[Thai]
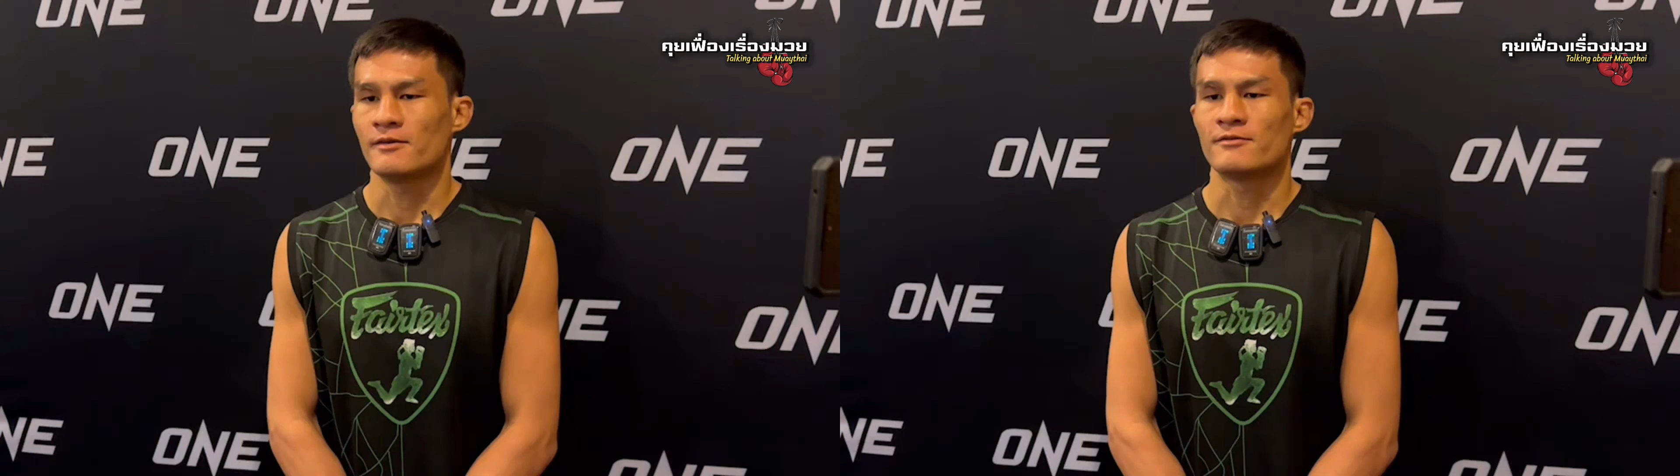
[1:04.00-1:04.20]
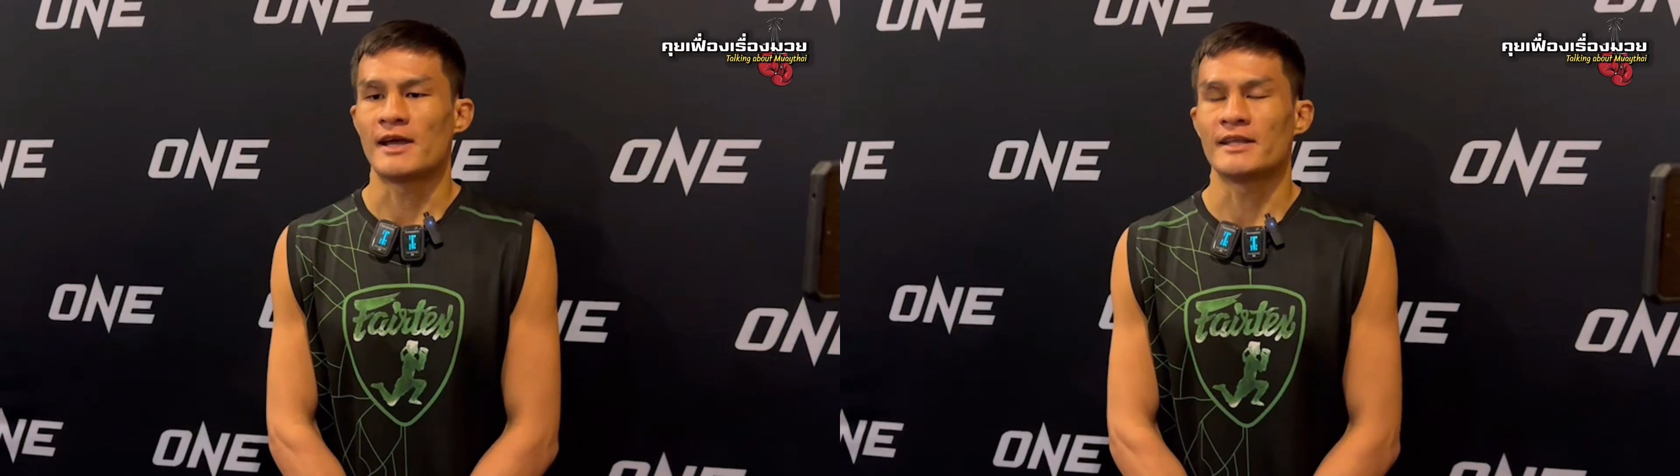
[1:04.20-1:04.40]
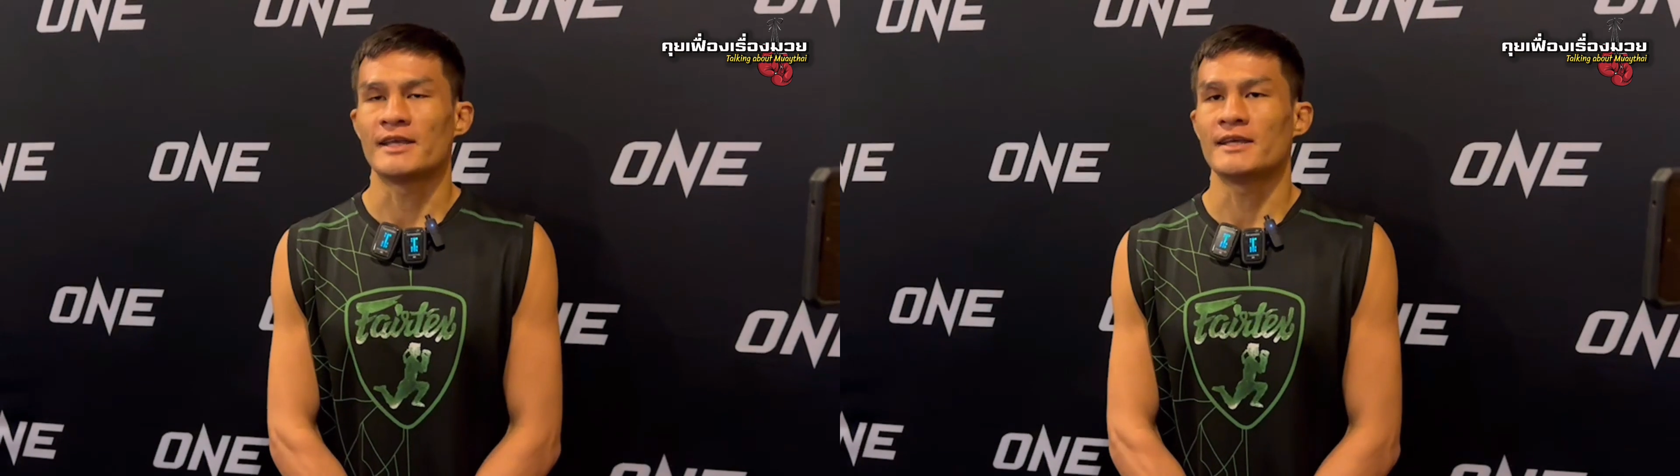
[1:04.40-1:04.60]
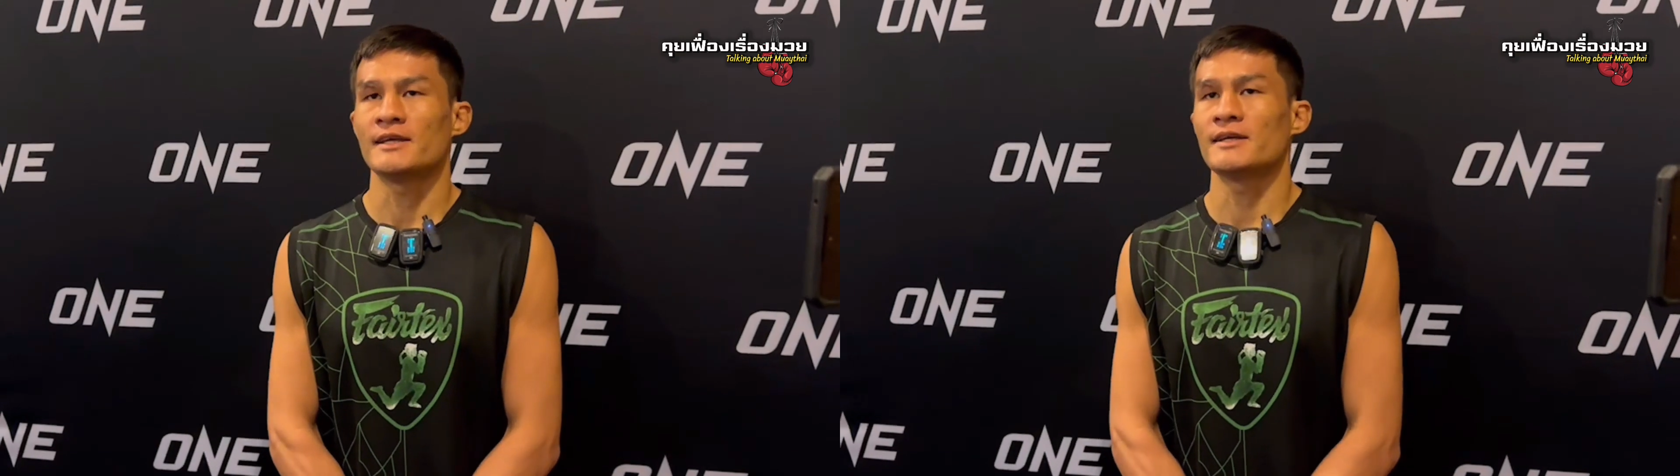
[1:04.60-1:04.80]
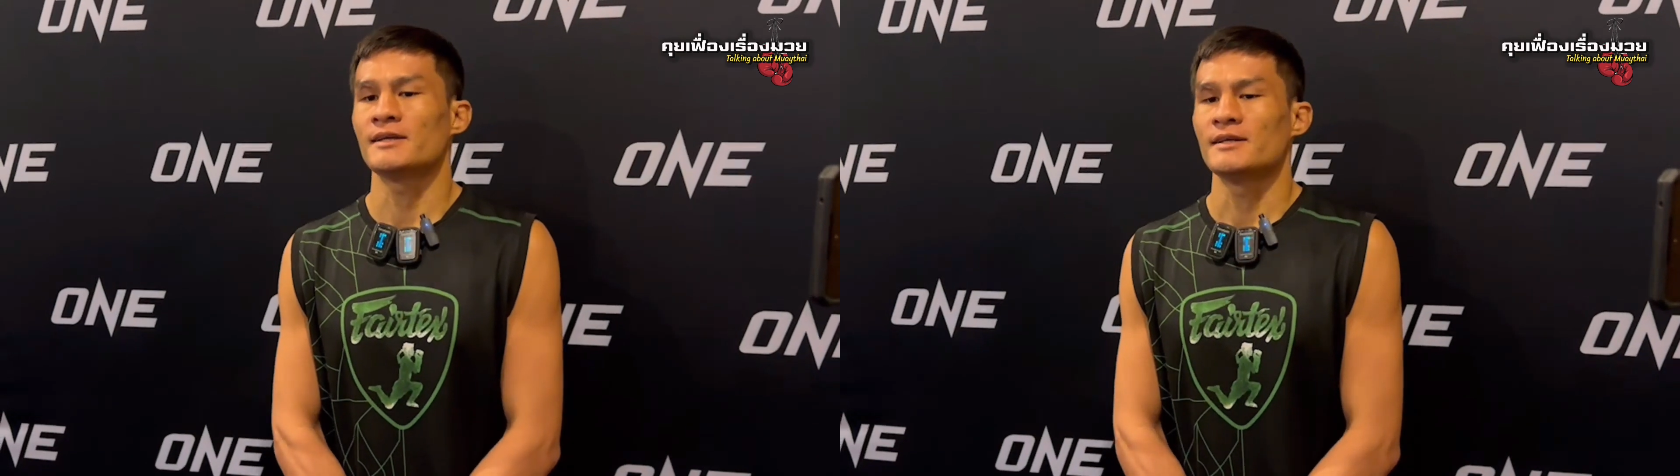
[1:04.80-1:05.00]
ไฟนี้
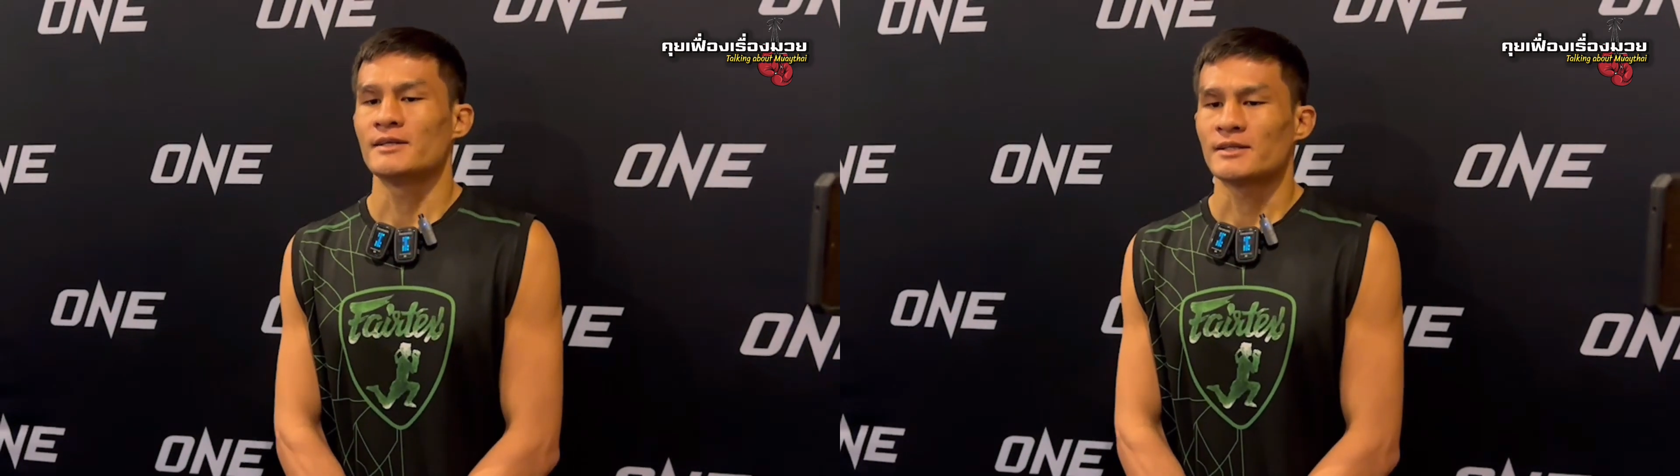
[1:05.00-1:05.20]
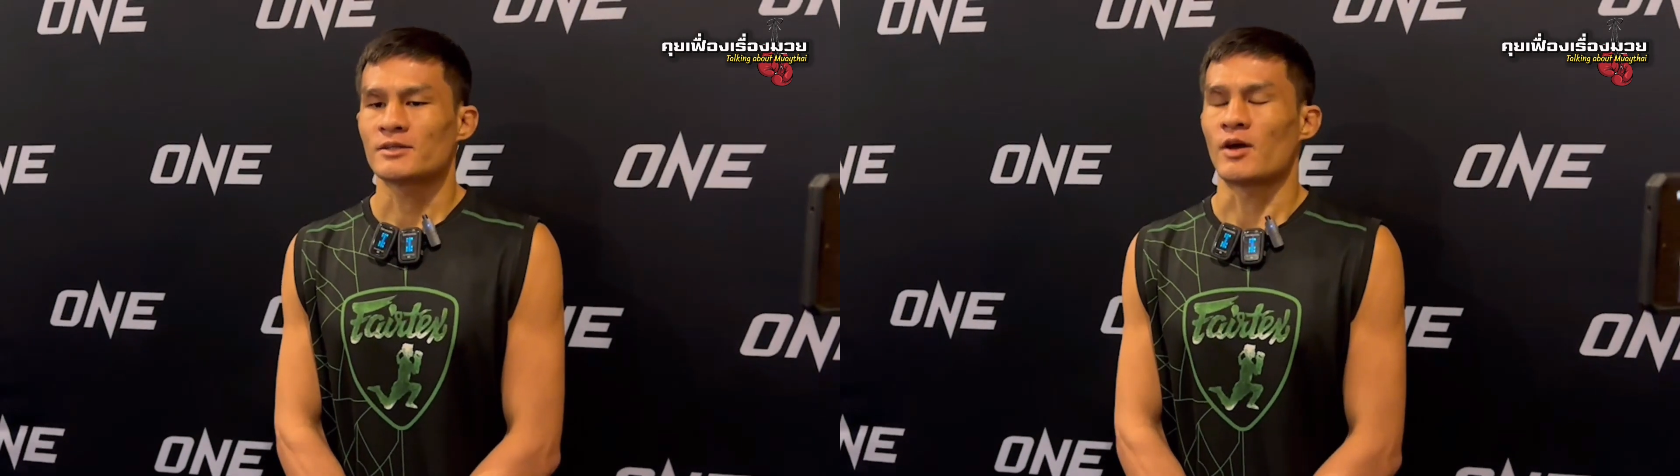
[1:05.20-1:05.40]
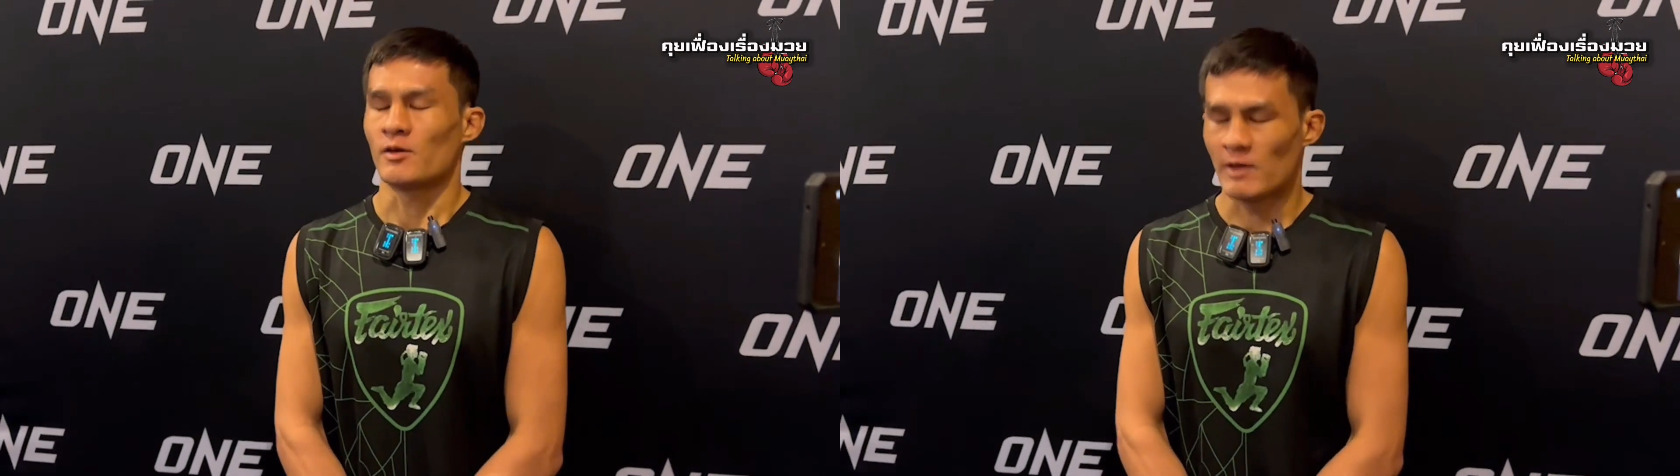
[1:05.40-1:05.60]
ต่อย